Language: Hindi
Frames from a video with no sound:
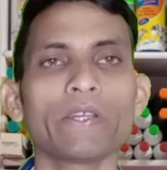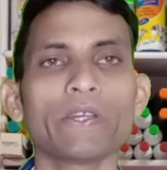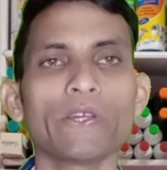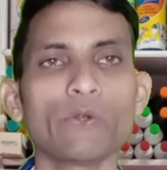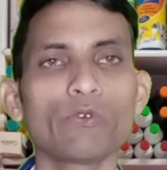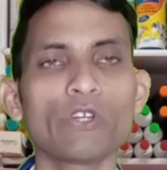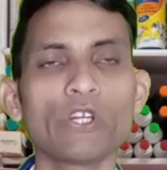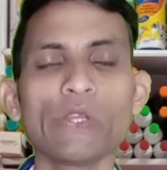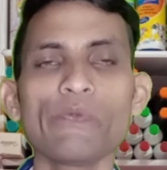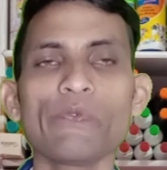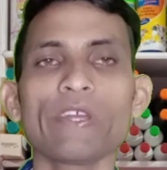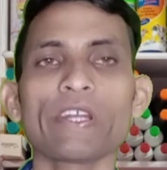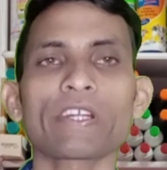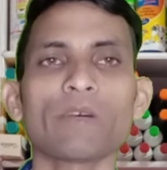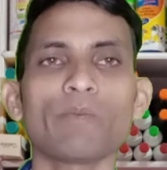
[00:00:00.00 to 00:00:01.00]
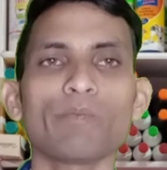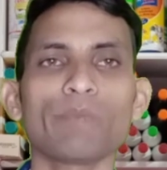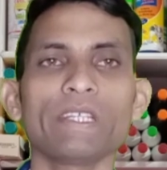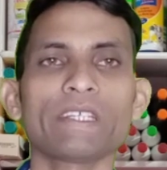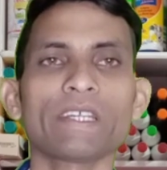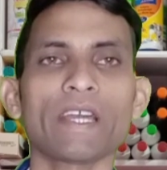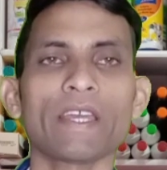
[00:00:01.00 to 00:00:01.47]
न्यूट्रीवेट
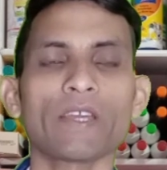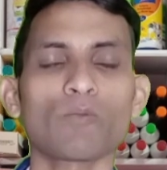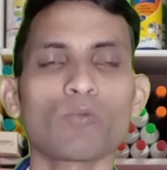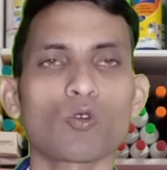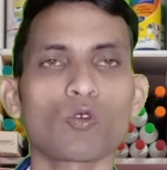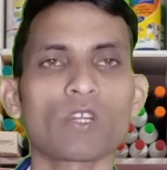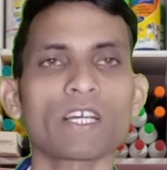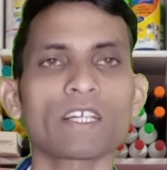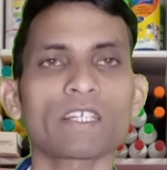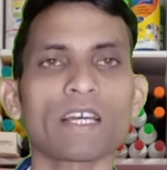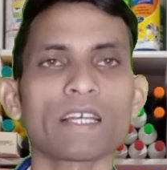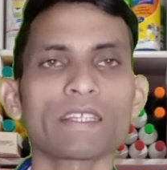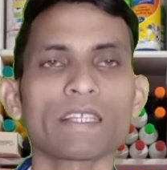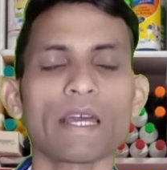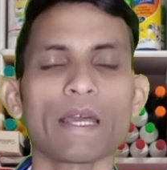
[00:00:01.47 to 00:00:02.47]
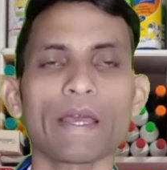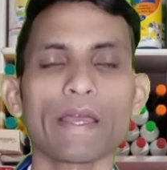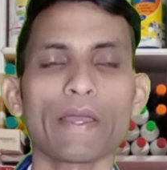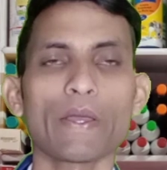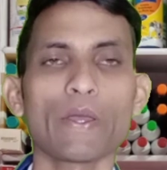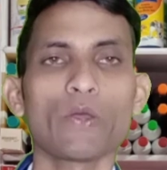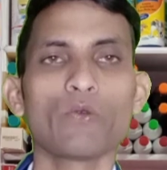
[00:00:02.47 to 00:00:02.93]
कंपनी का एक प्रोडक्ट आता है
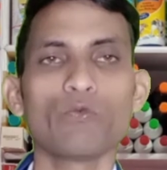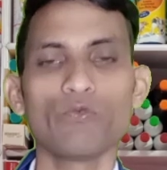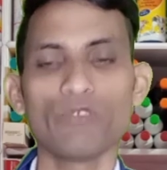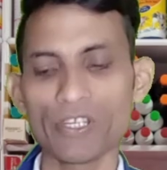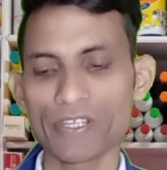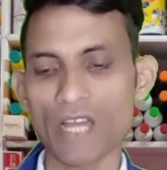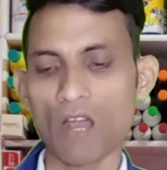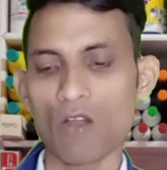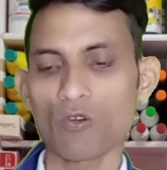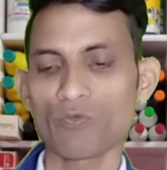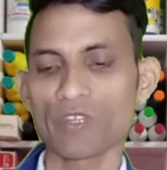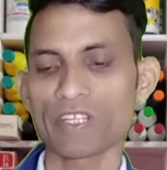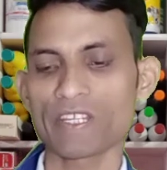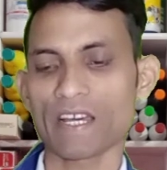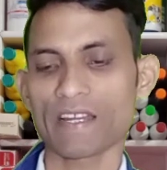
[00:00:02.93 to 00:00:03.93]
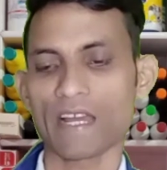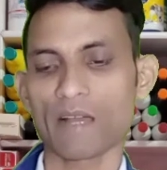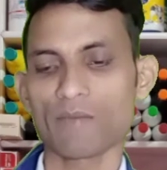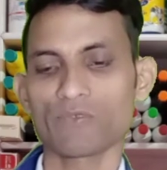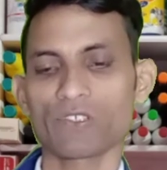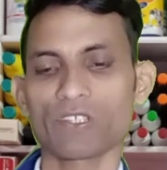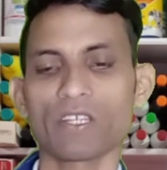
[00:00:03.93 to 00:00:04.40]
वीटा वीटा
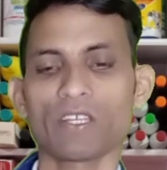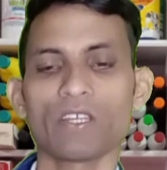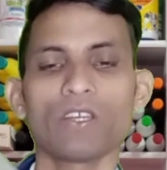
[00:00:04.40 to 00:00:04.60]
नाम से